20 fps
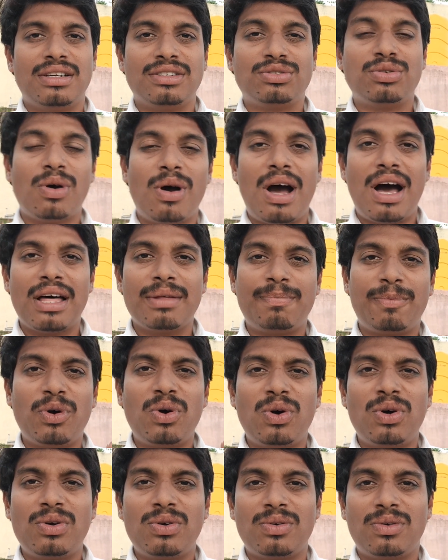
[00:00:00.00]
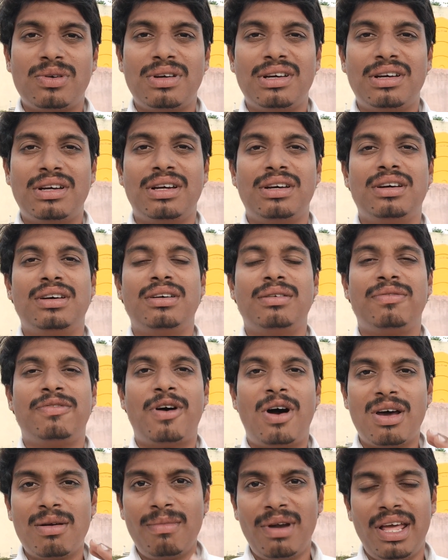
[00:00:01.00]
ஸோ அப்போது
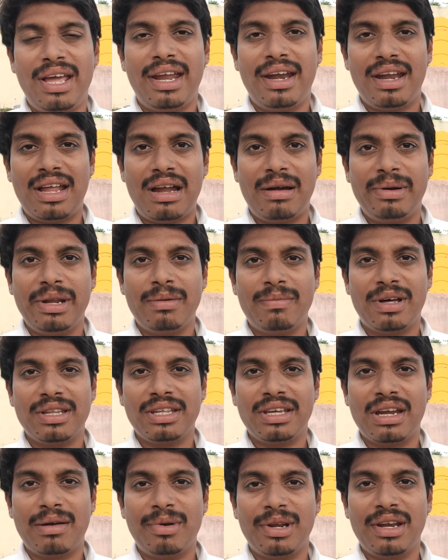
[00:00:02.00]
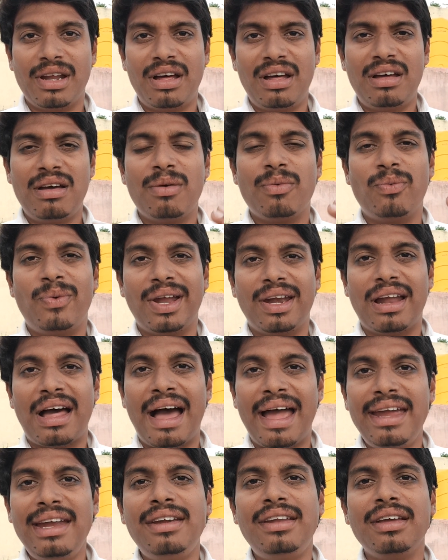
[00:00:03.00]
ஃபார்முலா என்ன அப்படின்னு பார்த்தீங்க அப்படின்னா வென்
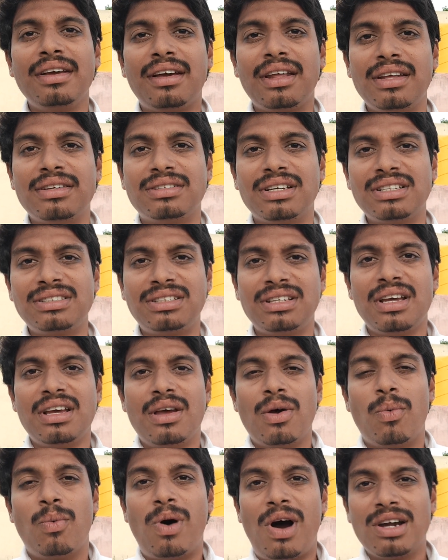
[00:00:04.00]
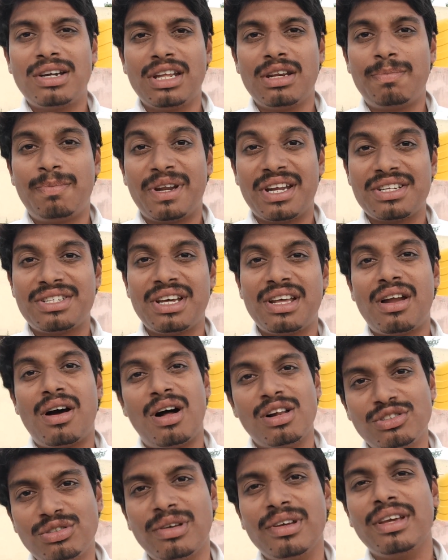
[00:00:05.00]
ஹைட் இன்க்ரீசஸ் வாட்டர் ப்ரெஷர்
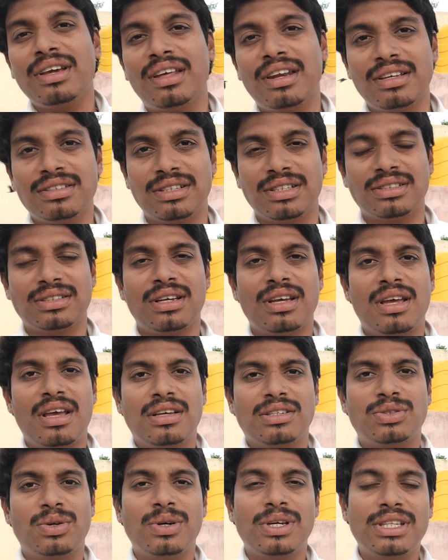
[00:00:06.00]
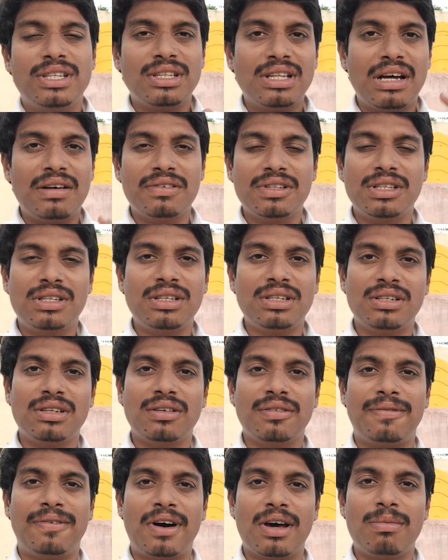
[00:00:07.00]
ஆல்சோ இன்க்ரீசஸ் ஸோ இதுதான் வந்து
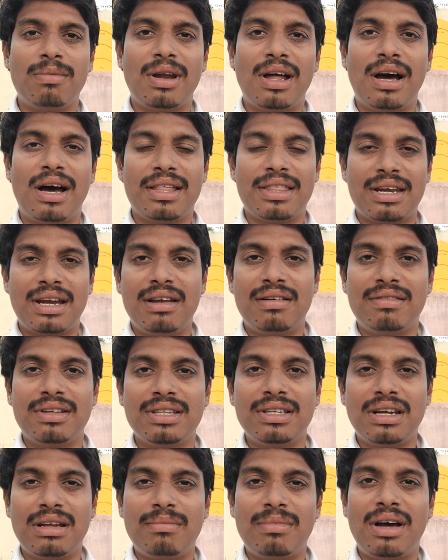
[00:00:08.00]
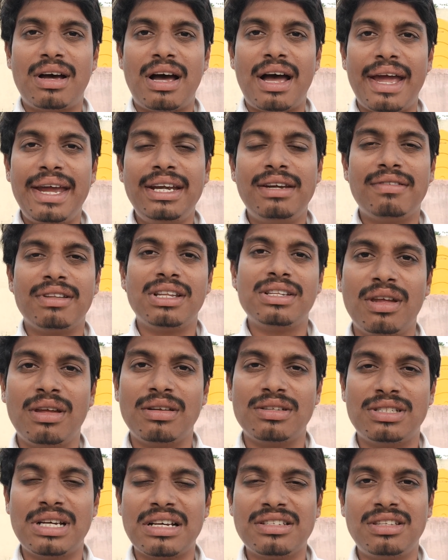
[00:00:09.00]
ஃபார்முலா அதனால் வந்து நம்ம ஹைட் வந்து
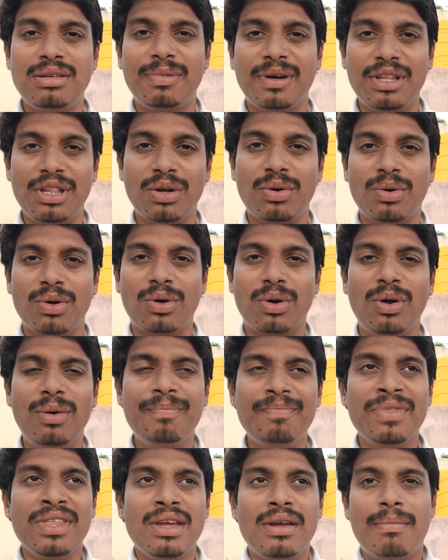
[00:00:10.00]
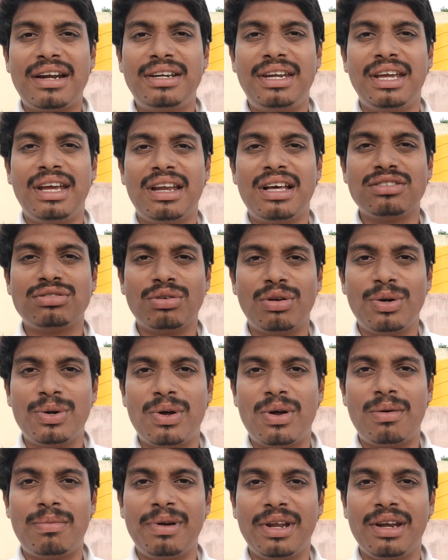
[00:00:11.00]
ஜாஸ்திப்படுத்தி கொடுக்குறோம் ப்ராக்டிக்கலாக
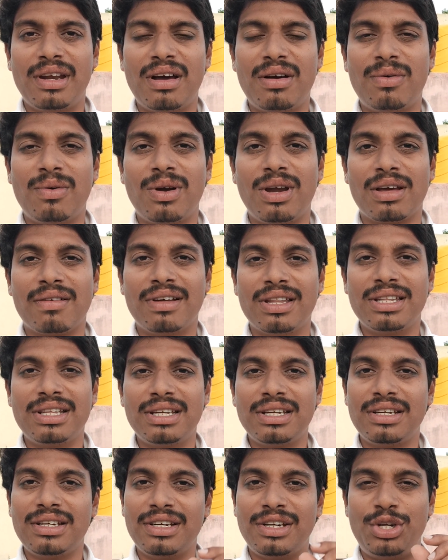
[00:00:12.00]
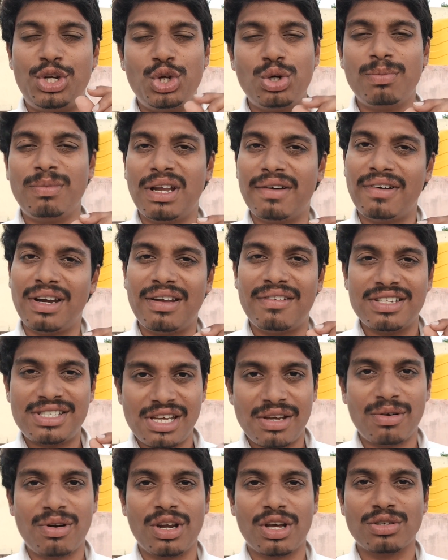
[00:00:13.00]
சொல்லணும் அப்படின்னா உங்களுக்கு வந்து டியூப் லெவலில்
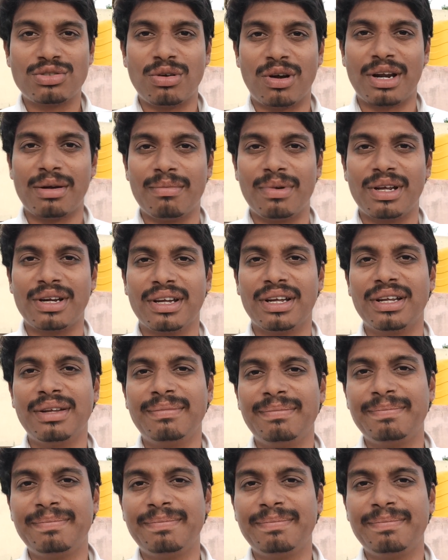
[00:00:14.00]
வச்சே உங்களுக்கு சொல்கிறேன் பாருங்கள்